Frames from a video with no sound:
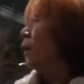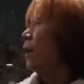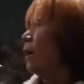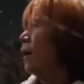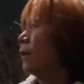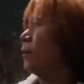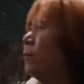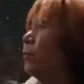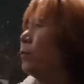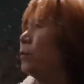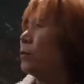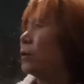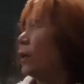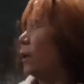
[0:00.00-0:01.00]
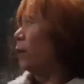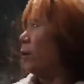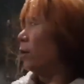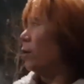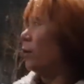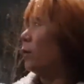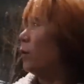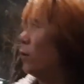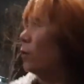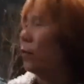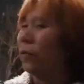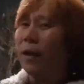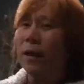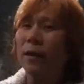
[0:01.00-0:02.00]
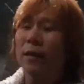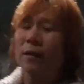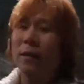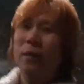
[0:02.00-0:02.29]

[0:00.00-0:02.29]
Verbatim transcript: lakad po tayo. Alright.